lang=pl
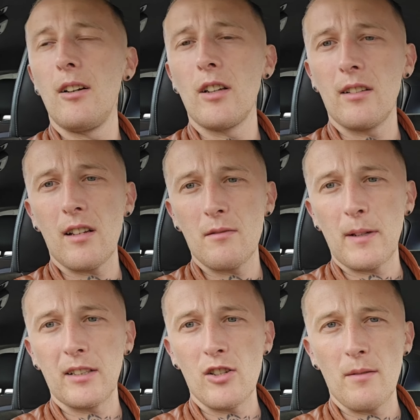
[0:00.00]
e, ona od
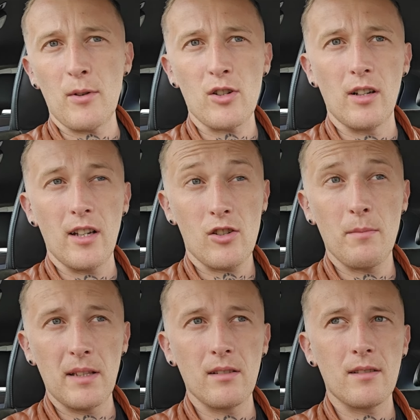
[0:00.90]
razu praktycznie po szkole.
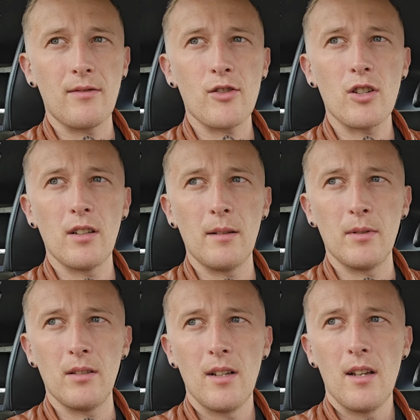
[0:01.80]
Jeszcze będąc w
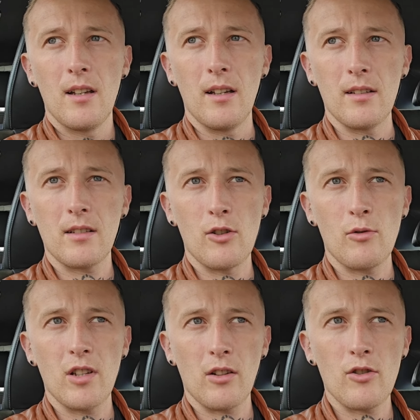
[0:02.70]
szkole, bo e,
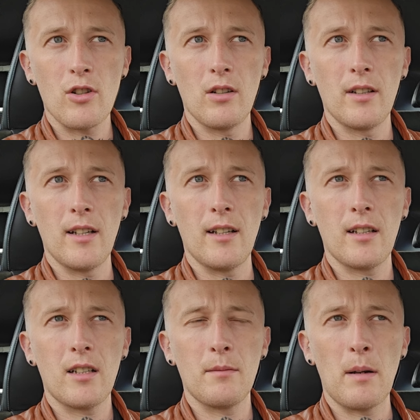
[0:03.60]
skończył się rok
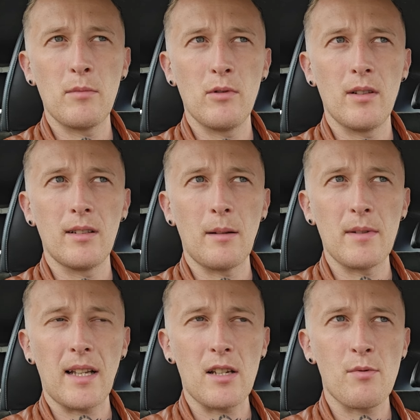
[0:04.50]
szkolny, chyba były,
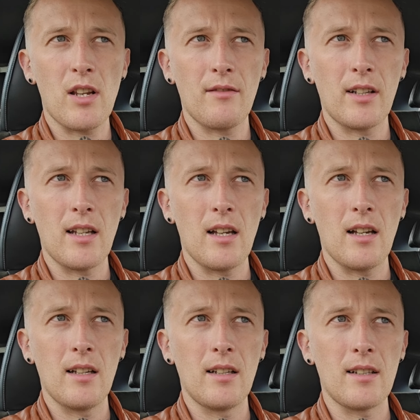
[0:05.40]
tam jest jakaś przerwa
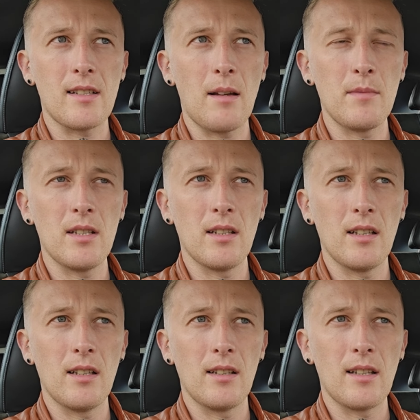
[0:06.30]
na
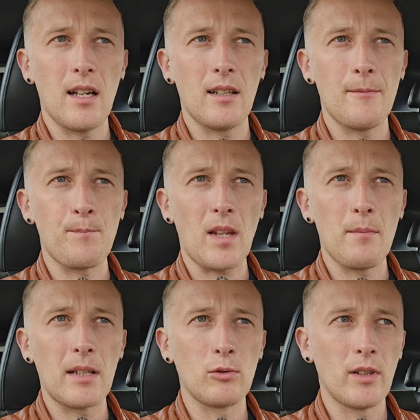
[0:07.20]
egzaminy, na mm,
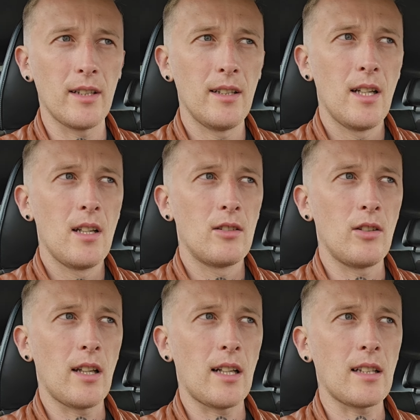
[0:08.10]
matury.
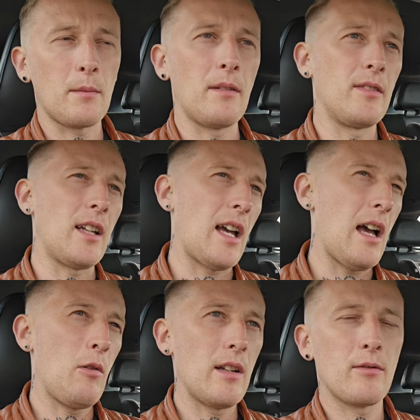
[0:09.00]
No i Arleta chyba
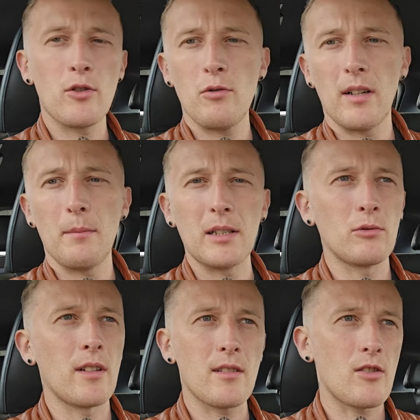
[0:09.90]
wyjechała i wróciła na
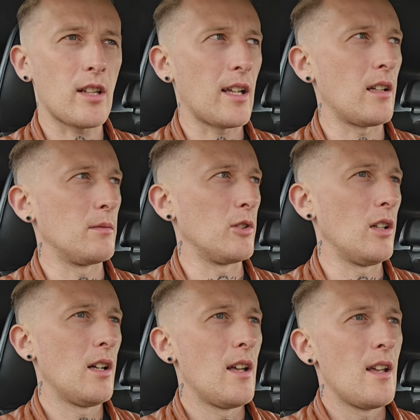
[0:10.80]
matury, coś takiego
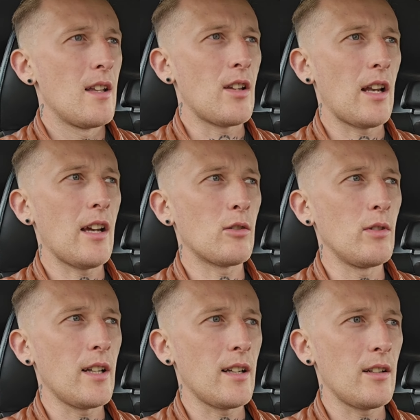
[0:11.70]
było. No ale ja
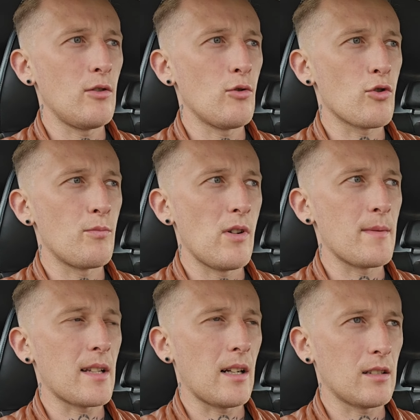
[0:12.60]
ogólnie już
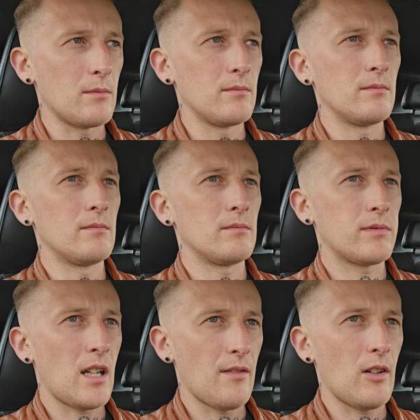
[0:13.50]
byłem z Arletą
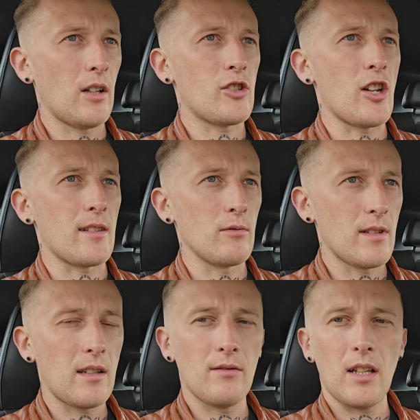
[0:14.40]
kawałek
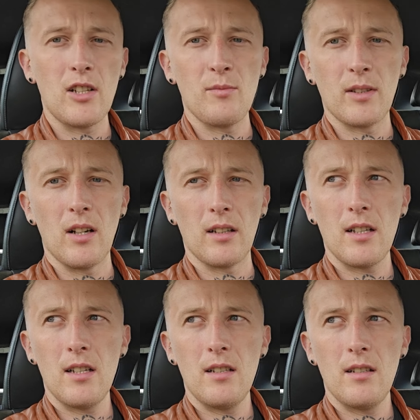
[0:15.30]
czasu, zanim wyjechaliśmy do
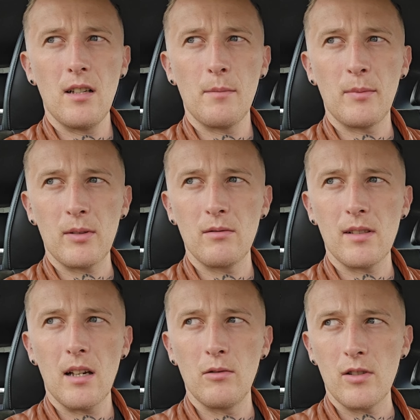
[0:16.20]
Anglii i ja po
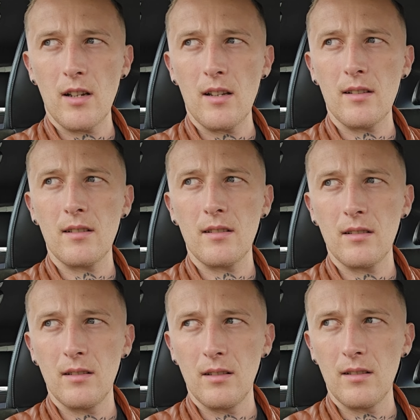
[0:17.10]
prostu cały
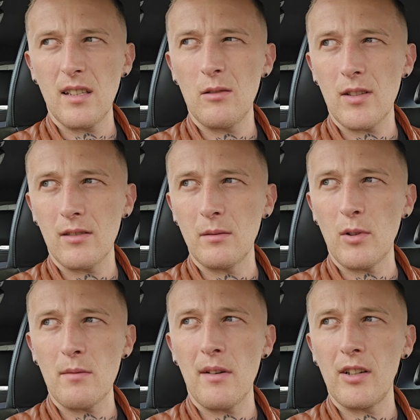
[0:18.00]
czas, e, cały czas o
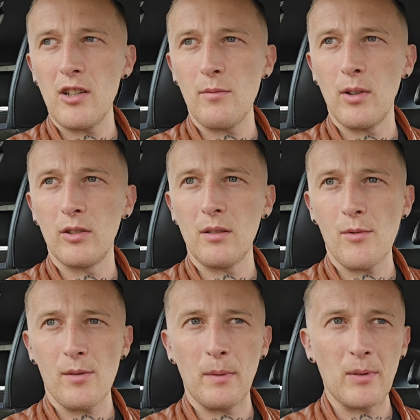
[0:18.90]
tym rozmawialiśmy, o
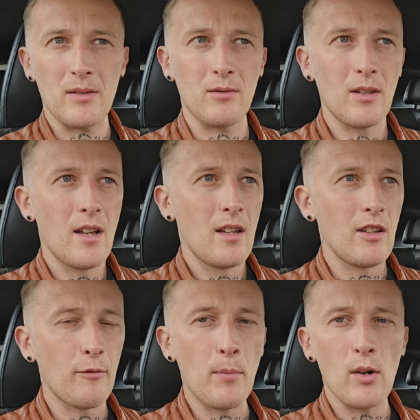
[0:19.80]
tym, że po prostu
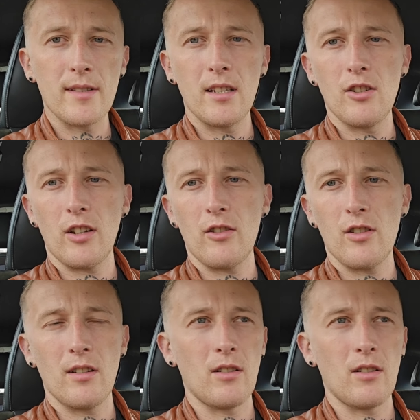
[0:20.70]
no w Polsce niczego się